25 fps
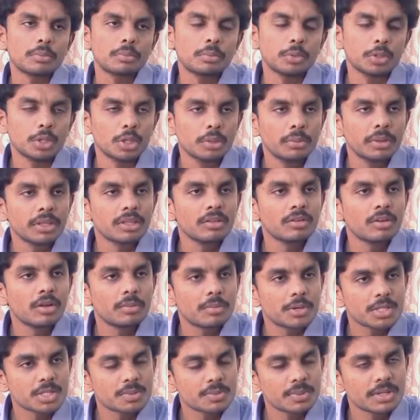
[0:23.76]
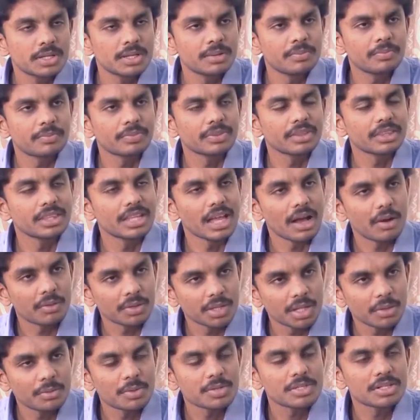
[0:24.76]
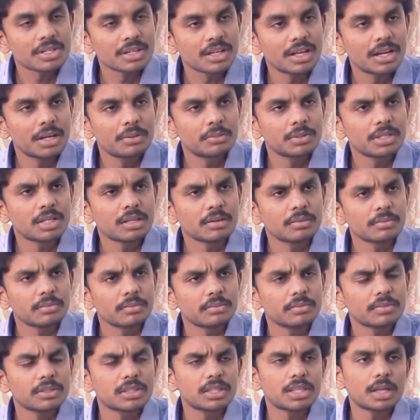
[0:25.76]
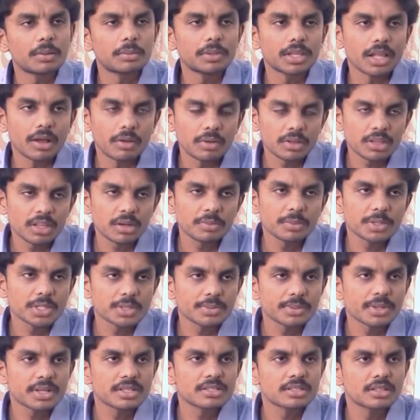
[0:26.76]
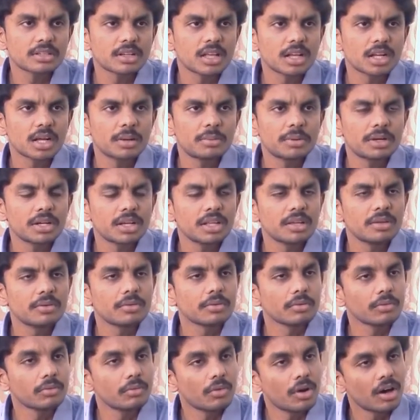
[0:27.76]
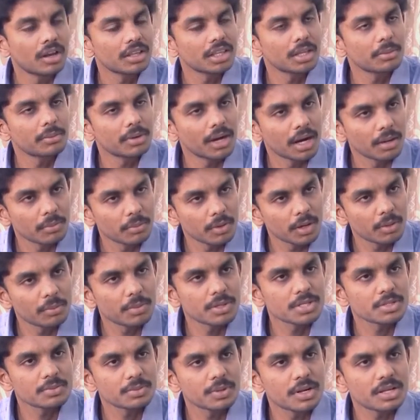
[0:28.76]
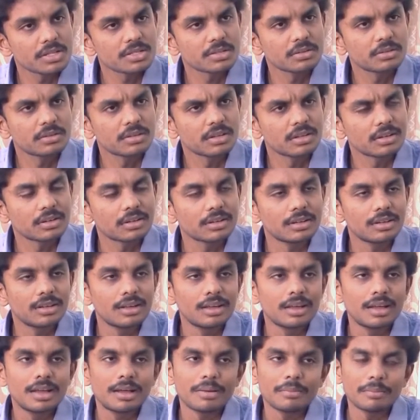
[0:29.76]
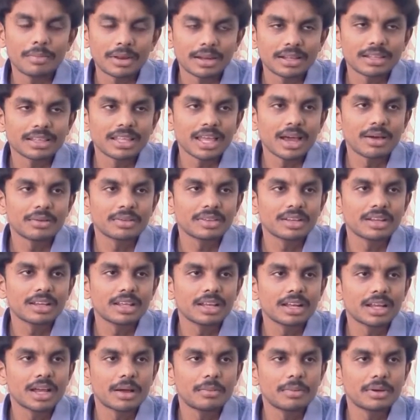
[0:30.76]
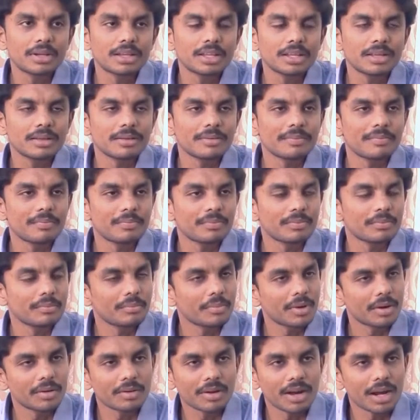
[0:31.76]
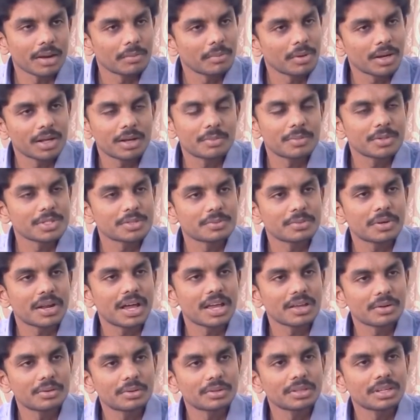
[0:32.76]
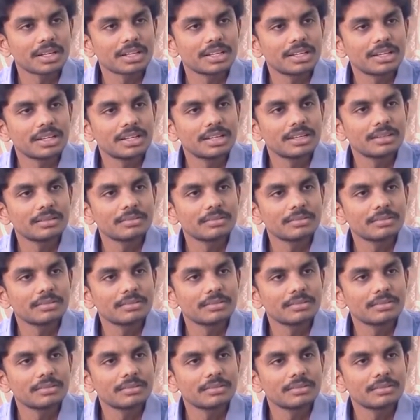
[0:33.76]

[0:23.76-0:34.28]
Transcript: ముందు మతంలో పసుపుని దేవతా దేవతాభూషణంగా నమ్ముతారు. తమ దేవతలు పసుపు రాసుకున్నారు కాబట్టి వారు తమ గడపలకు పసుపు రాస్తుంటారు మనకి దేవతలు లేరు కాబట్టి మనం గడపలకు పసుపు రాయకూడదు కదండి